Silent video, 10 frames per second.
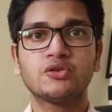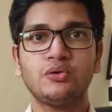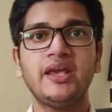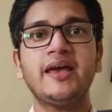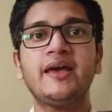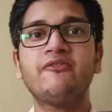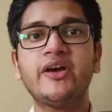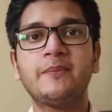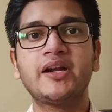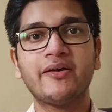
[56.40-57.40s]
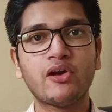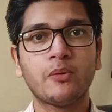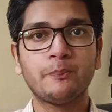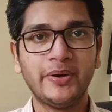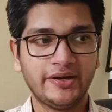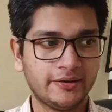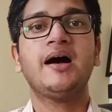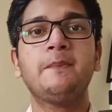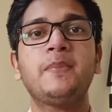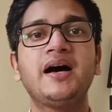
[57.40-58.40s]
तो ये है वेब डेवलपमेंट
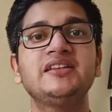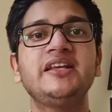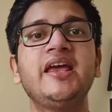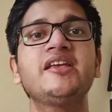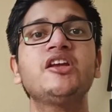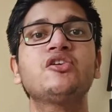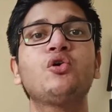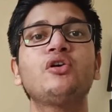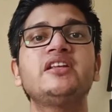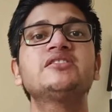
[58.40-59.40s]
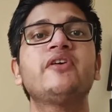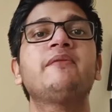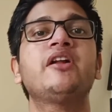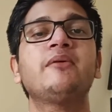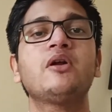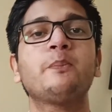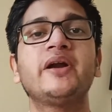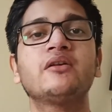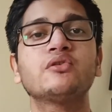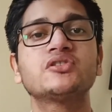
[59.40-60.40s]
अब बात यह है कि कौन इस वेब
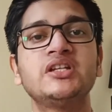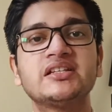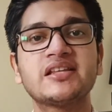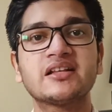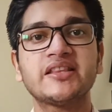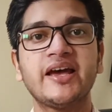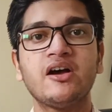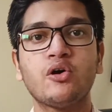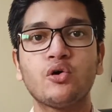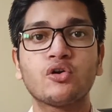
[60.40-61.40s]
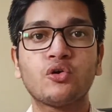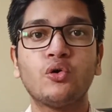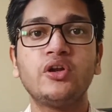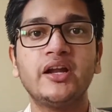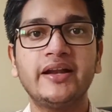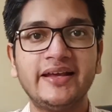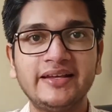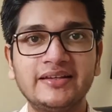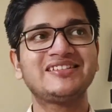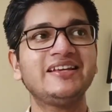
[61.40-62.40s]
डेवलपमेंट को सीख सकता है और कौन
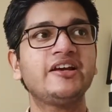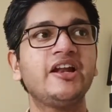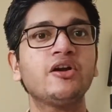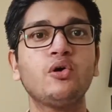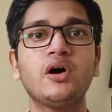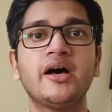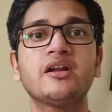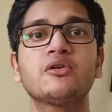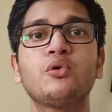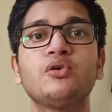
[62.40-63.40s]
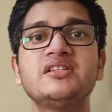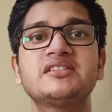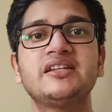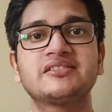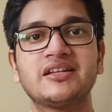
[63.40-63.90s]
नहीं सीखने को हर कोई सीख